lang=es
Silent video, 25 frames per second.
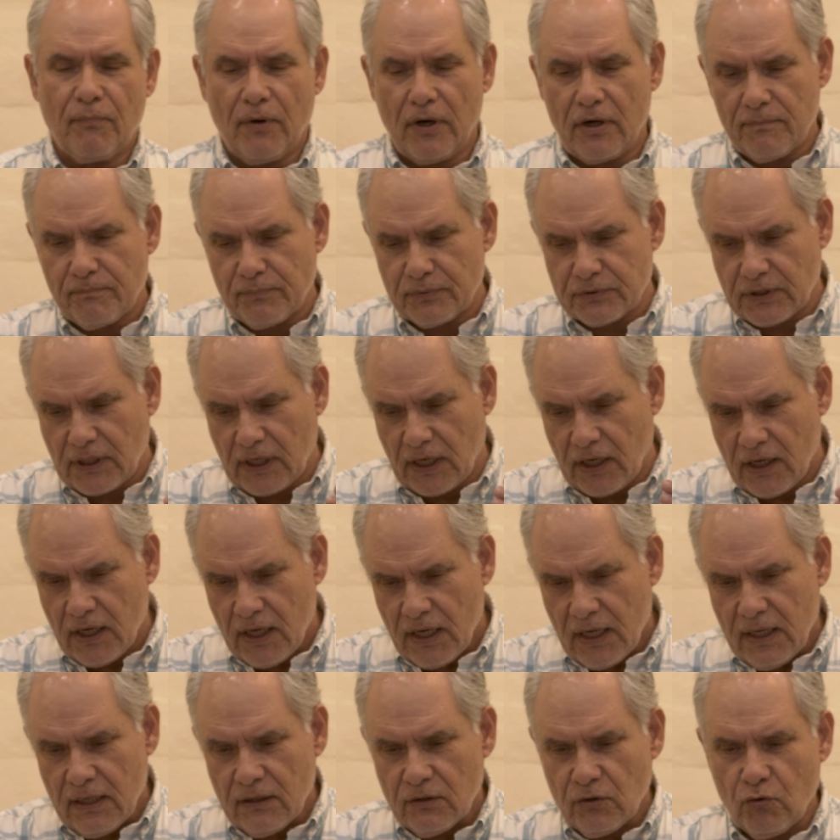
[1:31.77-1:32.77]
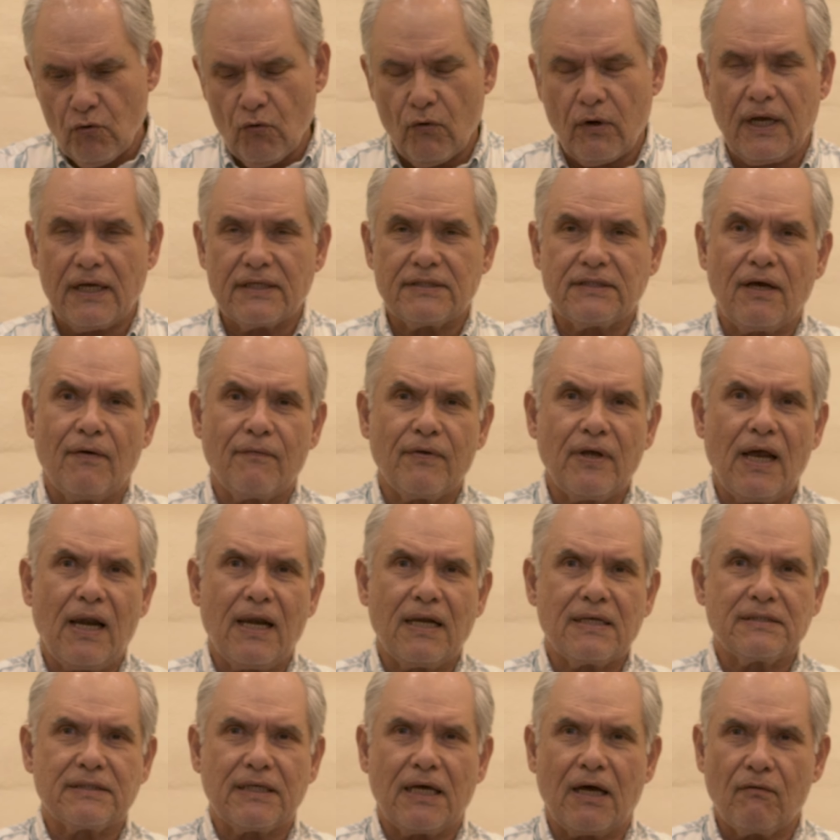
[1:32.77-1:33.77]
Bueno, pues que Duque se había
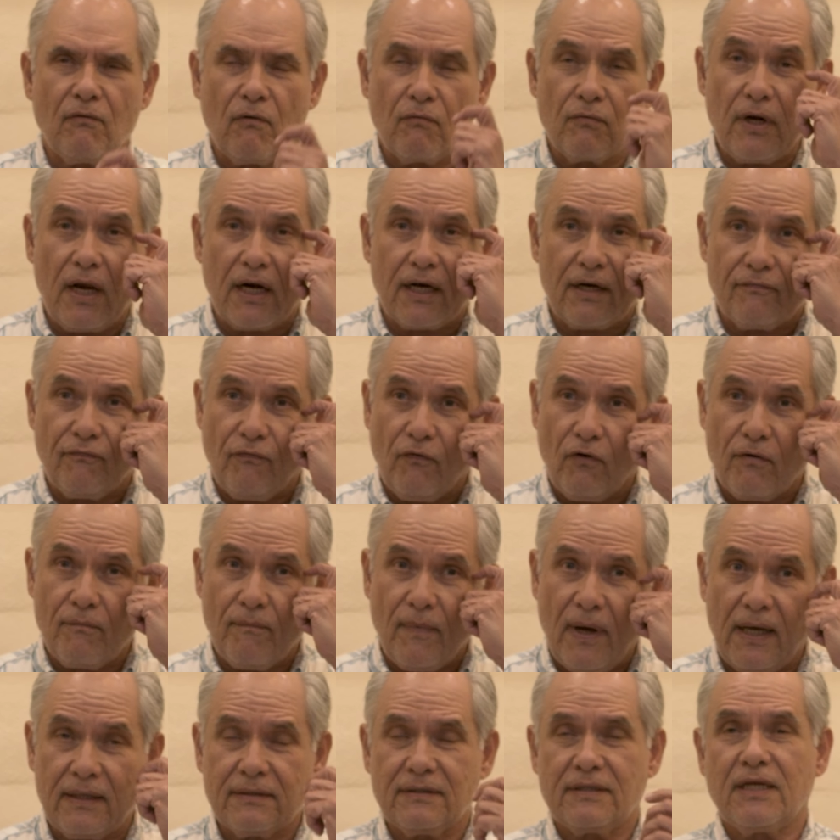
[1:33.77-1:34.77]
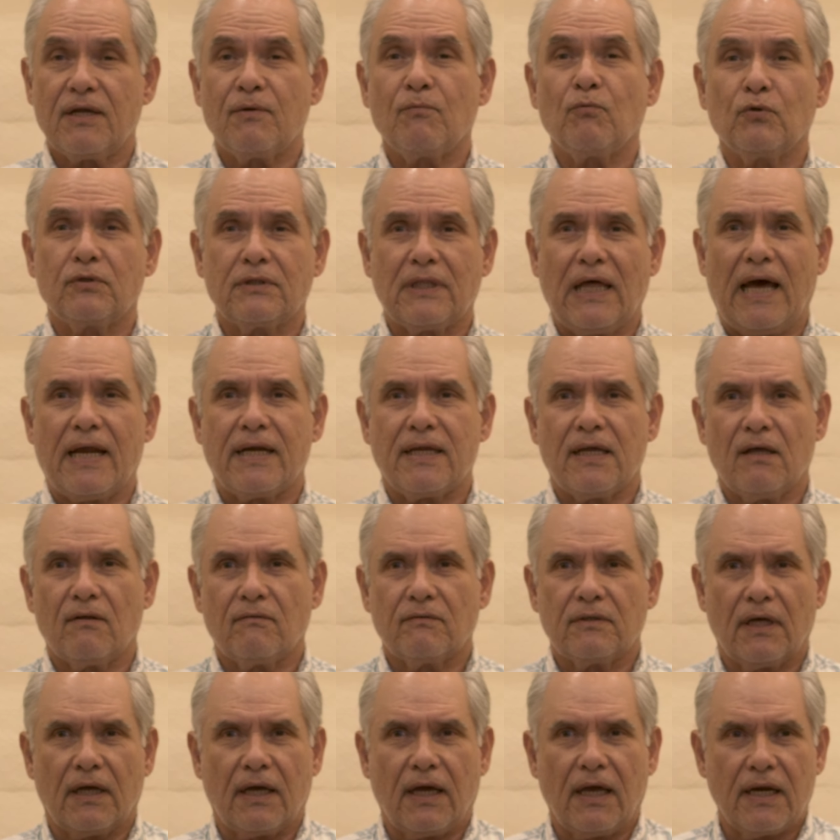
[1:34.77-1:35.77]
lanzado una reforma tributaria
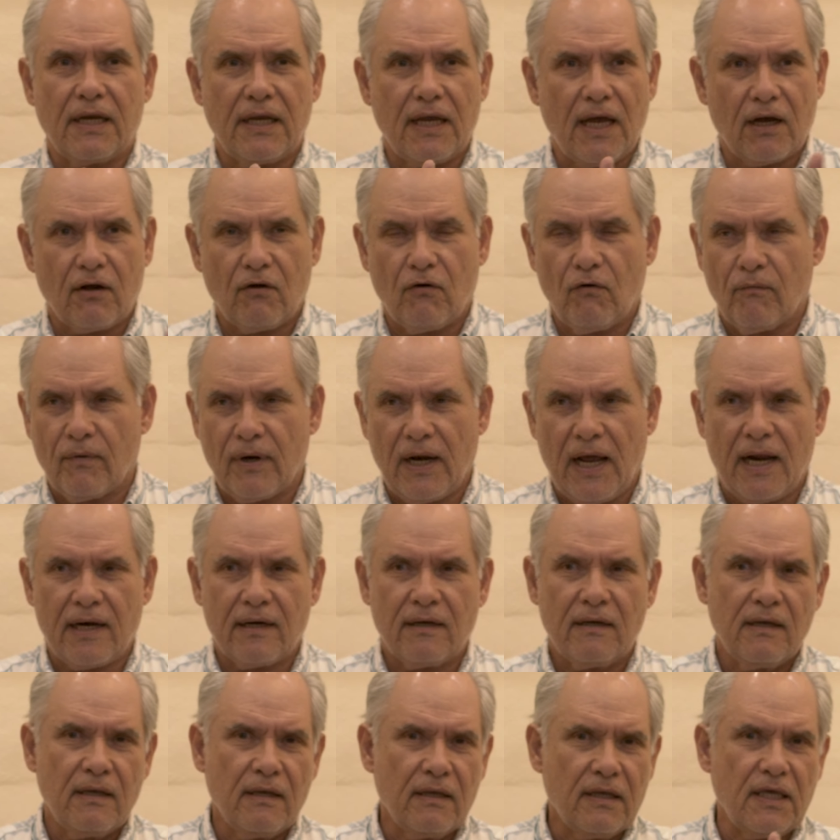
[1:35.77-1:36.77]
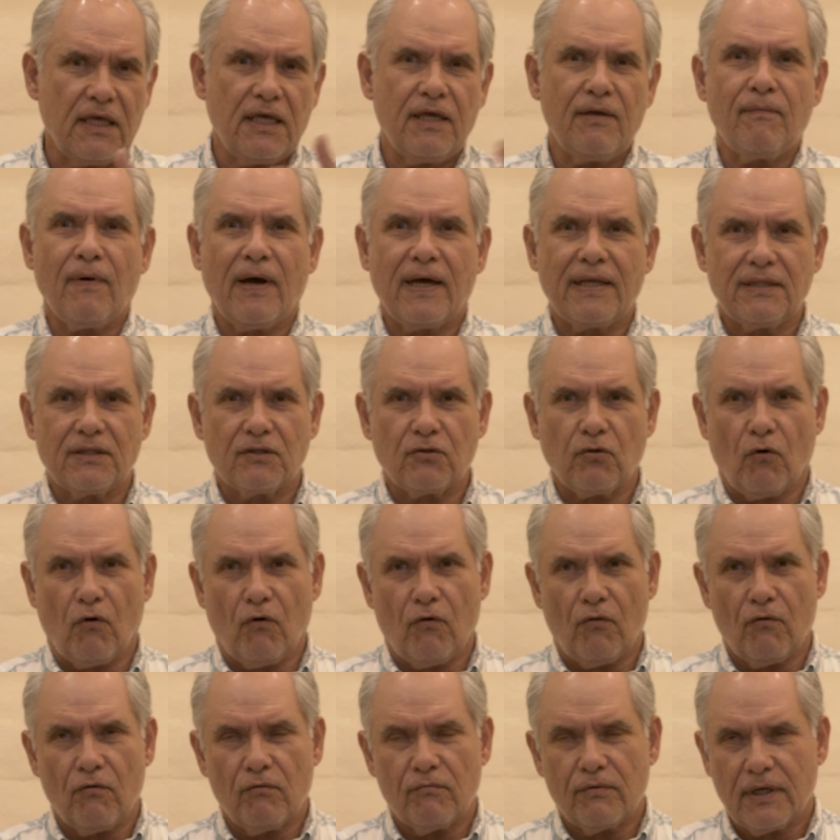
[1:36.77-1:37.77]
donde quería cobrar IVA en
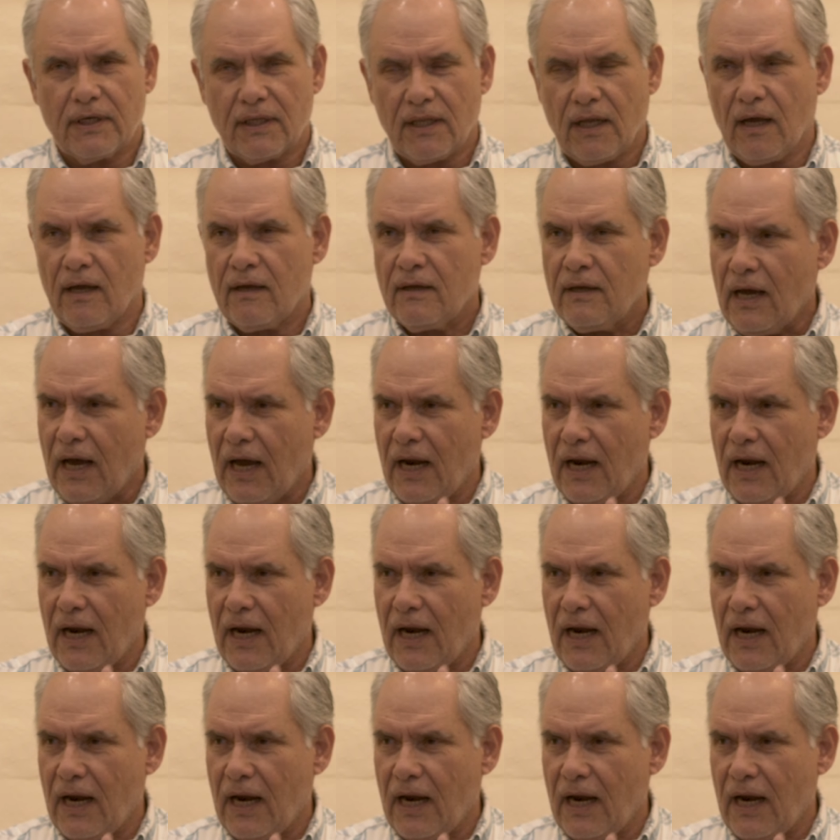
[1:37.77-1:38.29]
todo, ¿verdad?